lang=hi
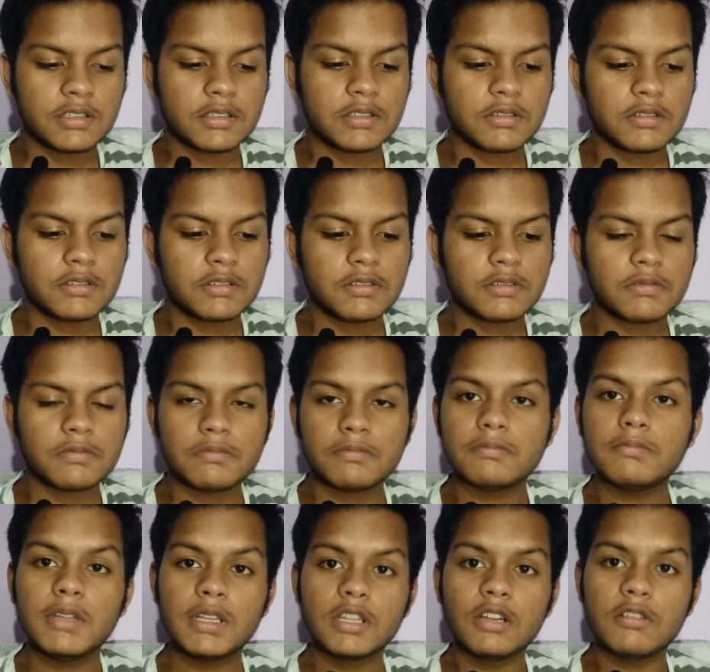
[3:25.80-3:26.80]
सो so,
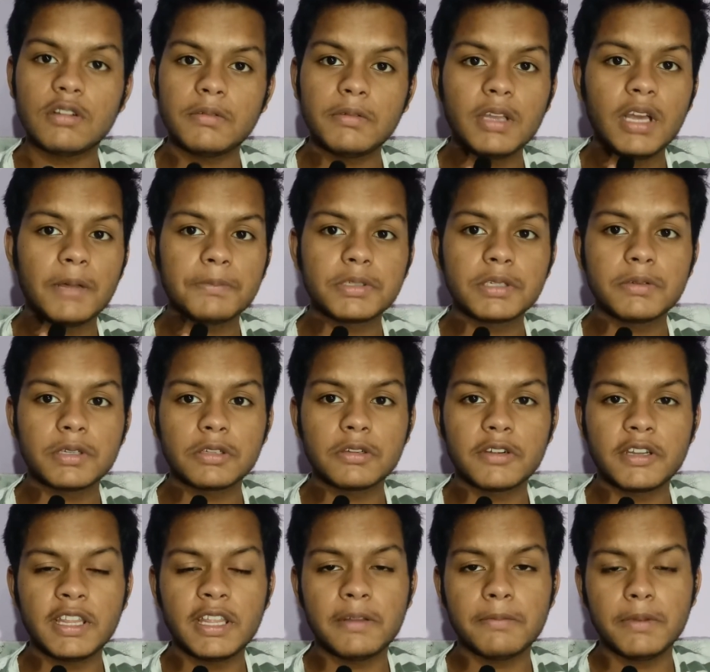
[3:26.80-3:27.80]
मिलता हूँ अभी आपसे मैं
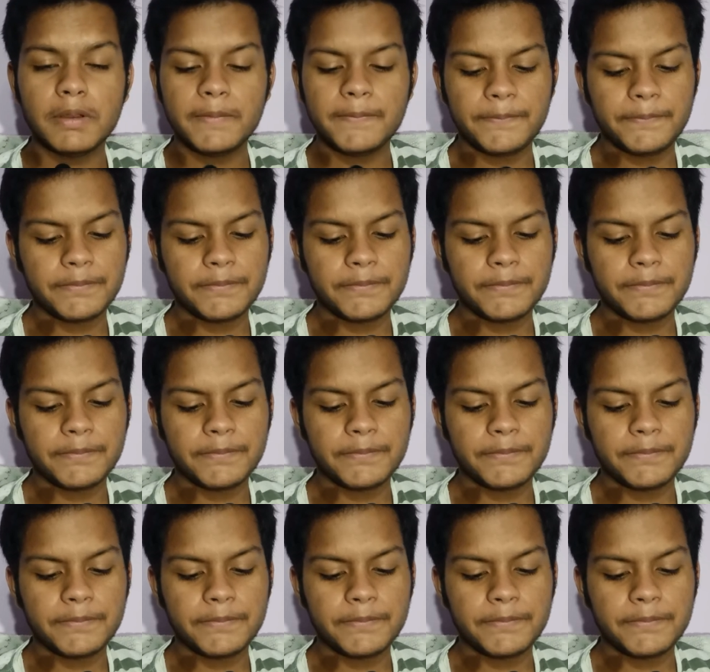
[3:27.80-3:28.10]
थोड़ी देर में